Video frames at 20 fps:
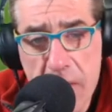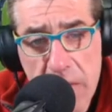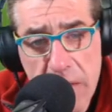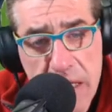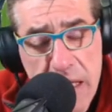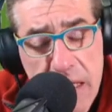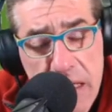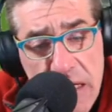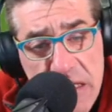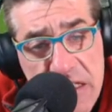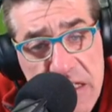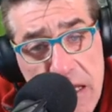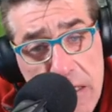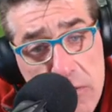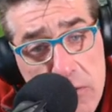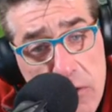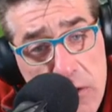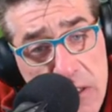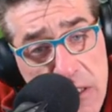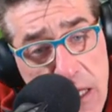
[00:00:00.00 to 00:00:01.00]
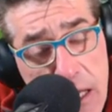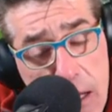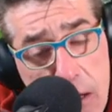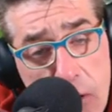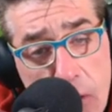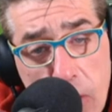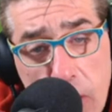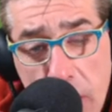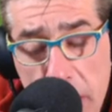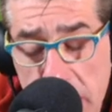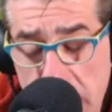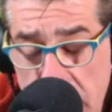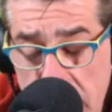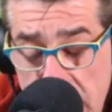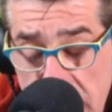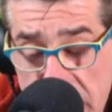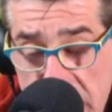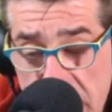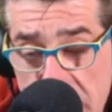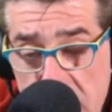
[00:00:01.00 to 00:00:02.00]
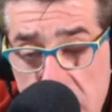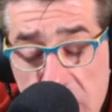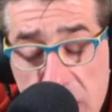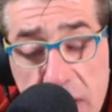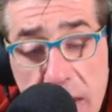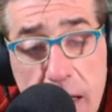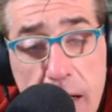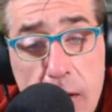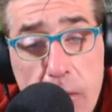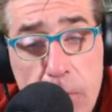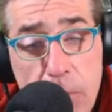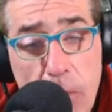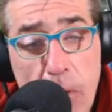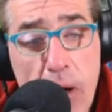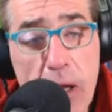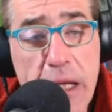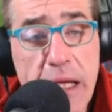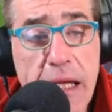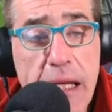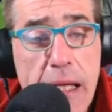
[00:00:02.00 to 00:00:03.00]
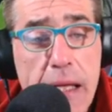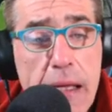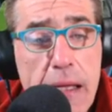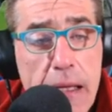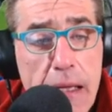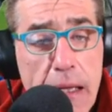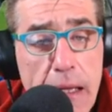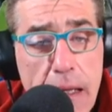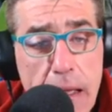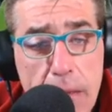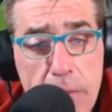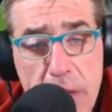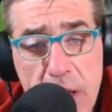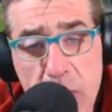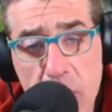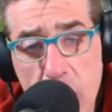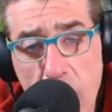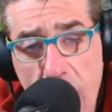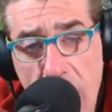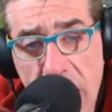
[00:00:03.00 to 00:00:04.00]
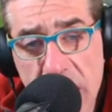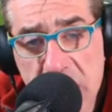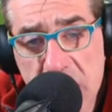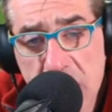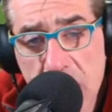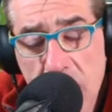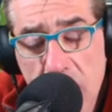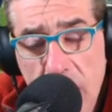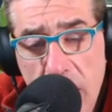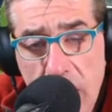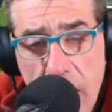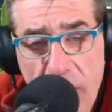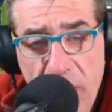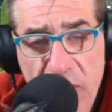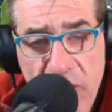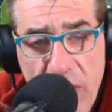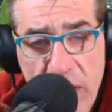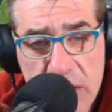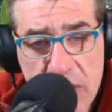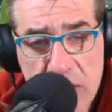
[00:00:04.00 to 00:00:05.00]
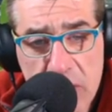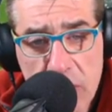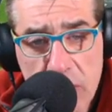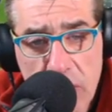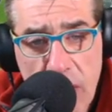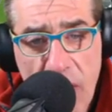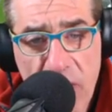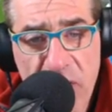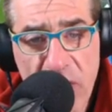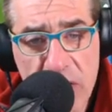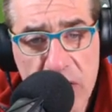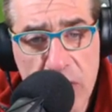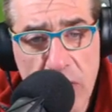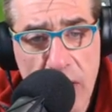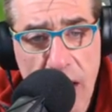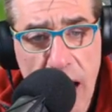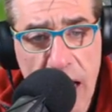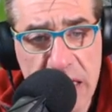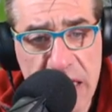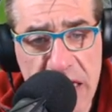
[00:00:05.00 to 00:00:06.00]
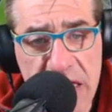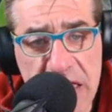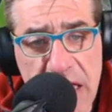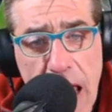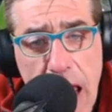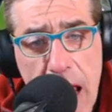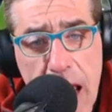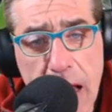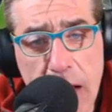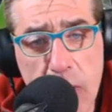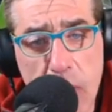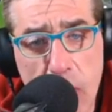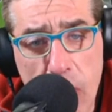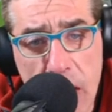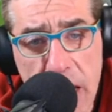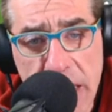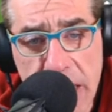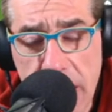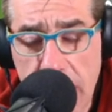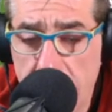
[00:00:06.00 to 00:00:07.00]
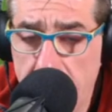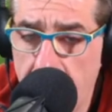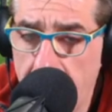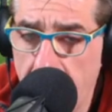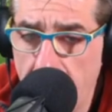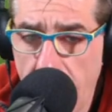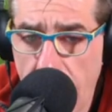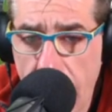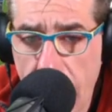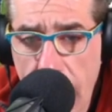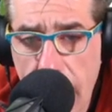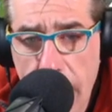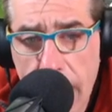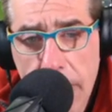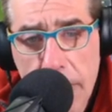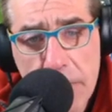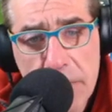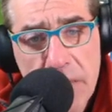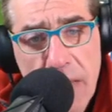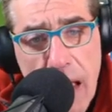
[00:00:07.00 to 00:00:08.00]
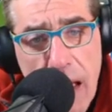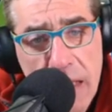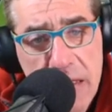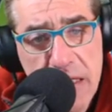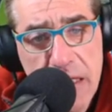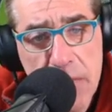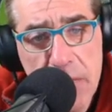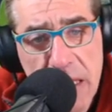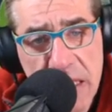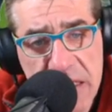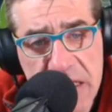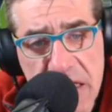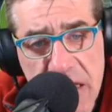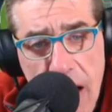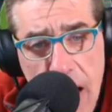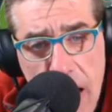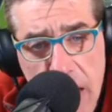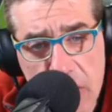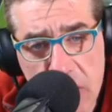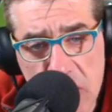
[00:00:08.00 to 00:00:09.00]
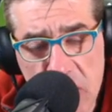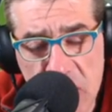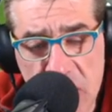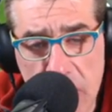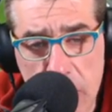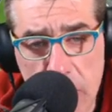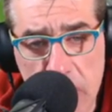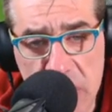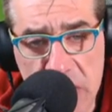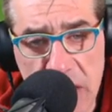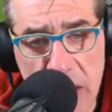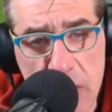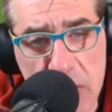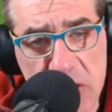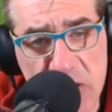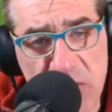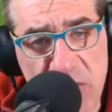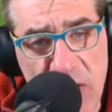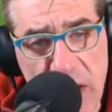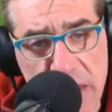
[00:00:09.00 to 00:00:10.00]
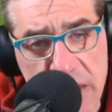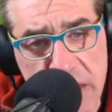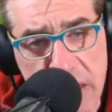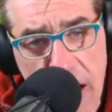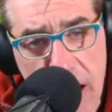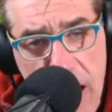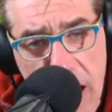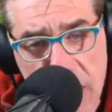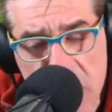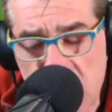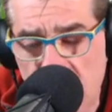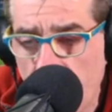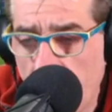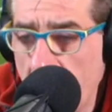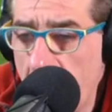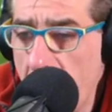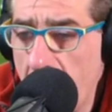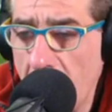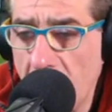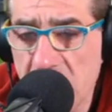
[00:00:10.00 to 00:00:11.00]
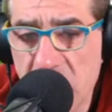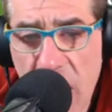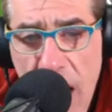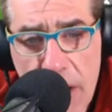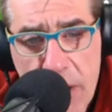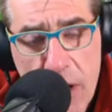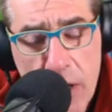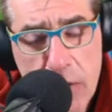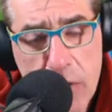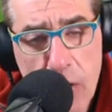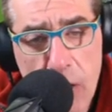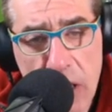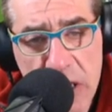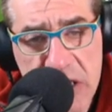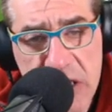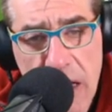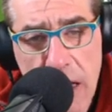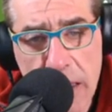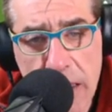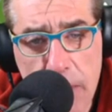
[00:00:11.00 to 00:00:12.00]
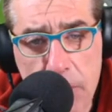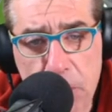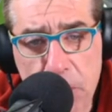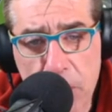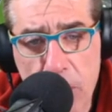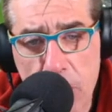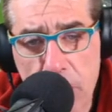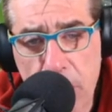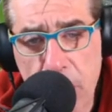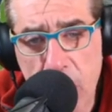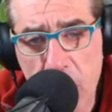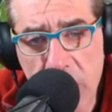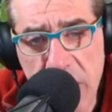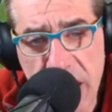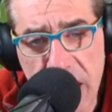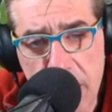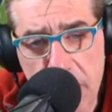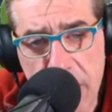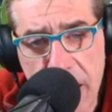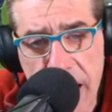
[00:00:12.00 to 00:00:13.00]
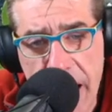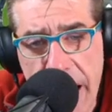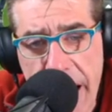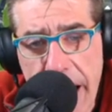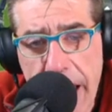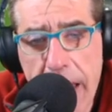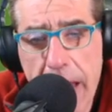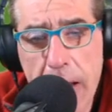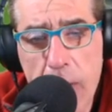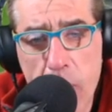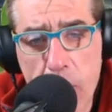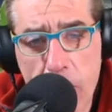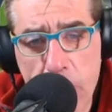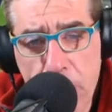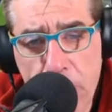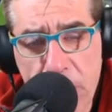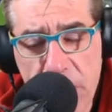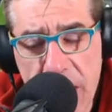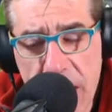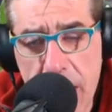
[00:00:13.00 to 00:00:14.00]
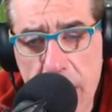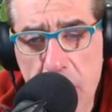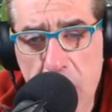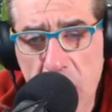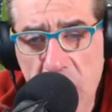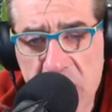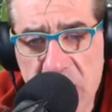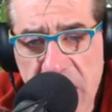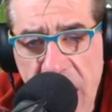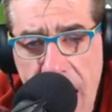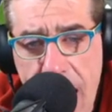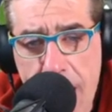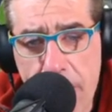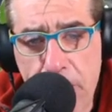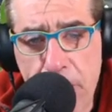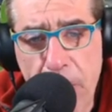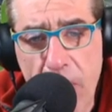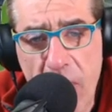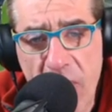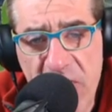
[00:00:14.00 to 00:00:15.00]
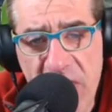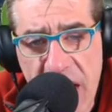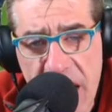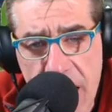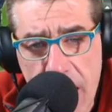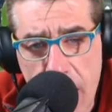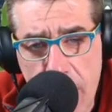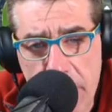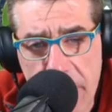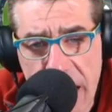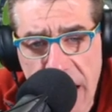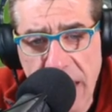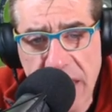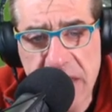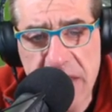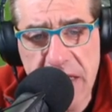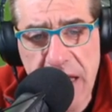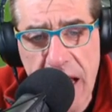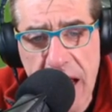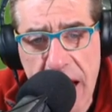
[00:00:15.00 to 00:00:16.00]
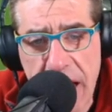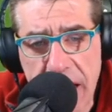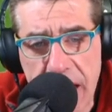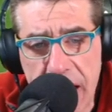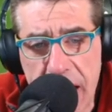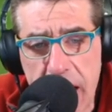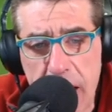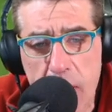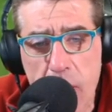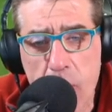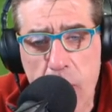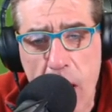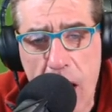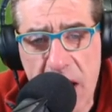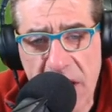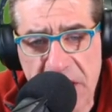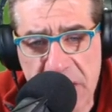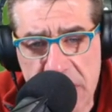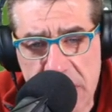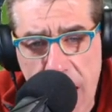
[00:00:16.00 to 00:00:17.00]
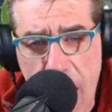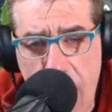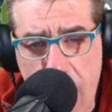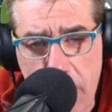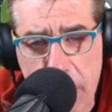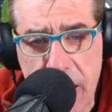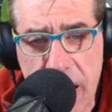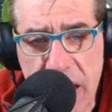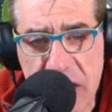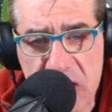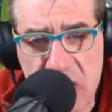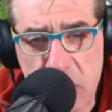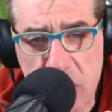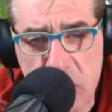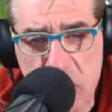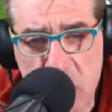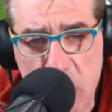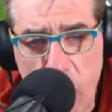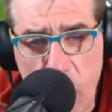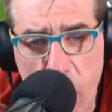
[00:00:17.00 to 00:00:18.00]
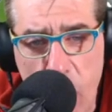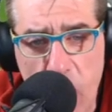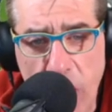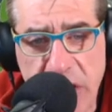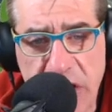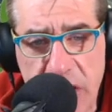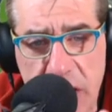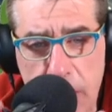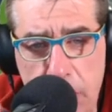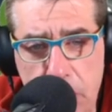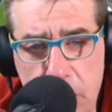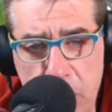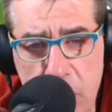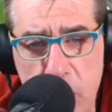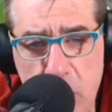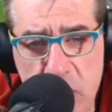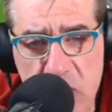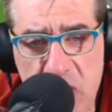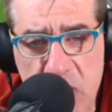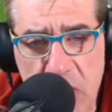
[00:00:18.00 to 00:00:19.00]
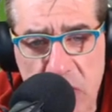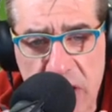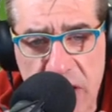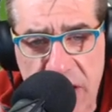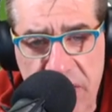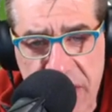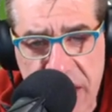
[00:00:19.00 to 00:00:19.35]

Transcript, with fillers: Ringraziando Dio, ringraziando Dio poi eh, Beruatto ha fatto, ha fatto l'assist e Cohen ha, um, ha dimezzato diciamo così, lo svantaggio c'è una cosa improponibile, un primo tempo veramente inguardabile sotto ogni punto di